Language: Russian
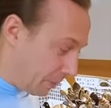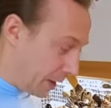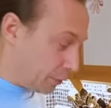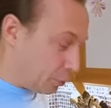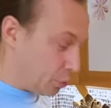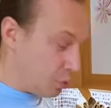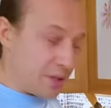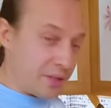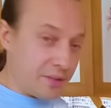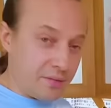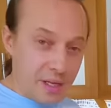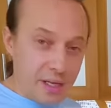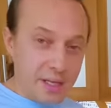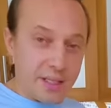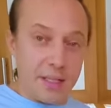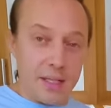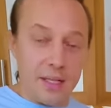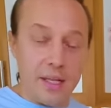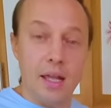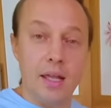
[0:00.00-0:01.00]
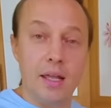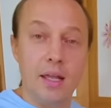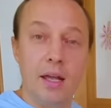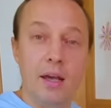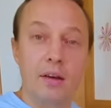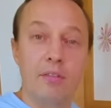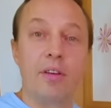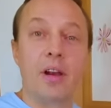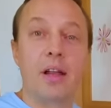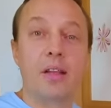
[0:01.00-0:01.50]
По одной из версий
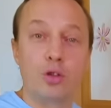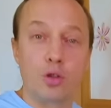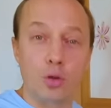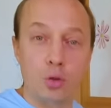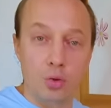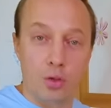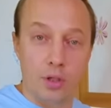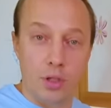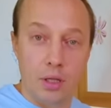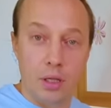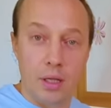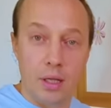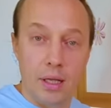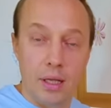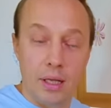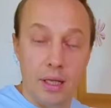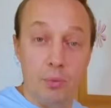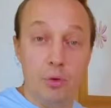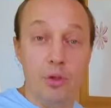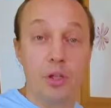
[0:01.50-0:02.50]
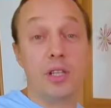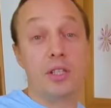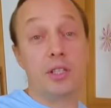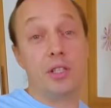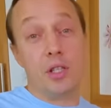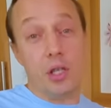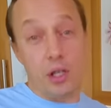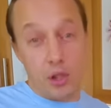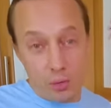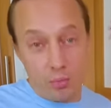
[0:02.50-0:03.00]
ей француз, ему
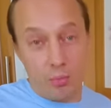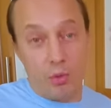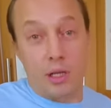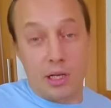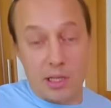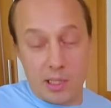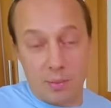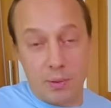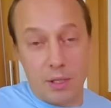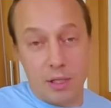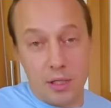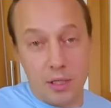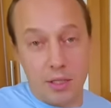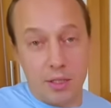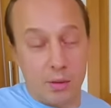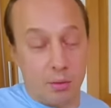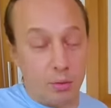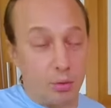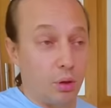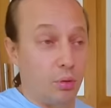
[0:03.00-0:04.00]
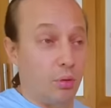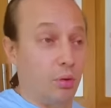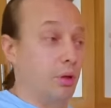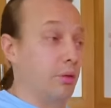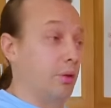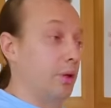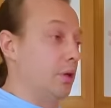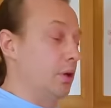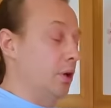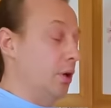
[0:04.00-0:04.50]
нет, нечем было расплатиться, он
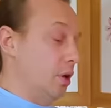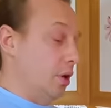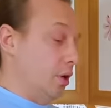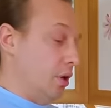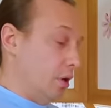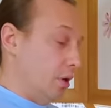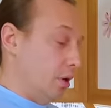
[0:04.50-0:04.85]
такой говорит,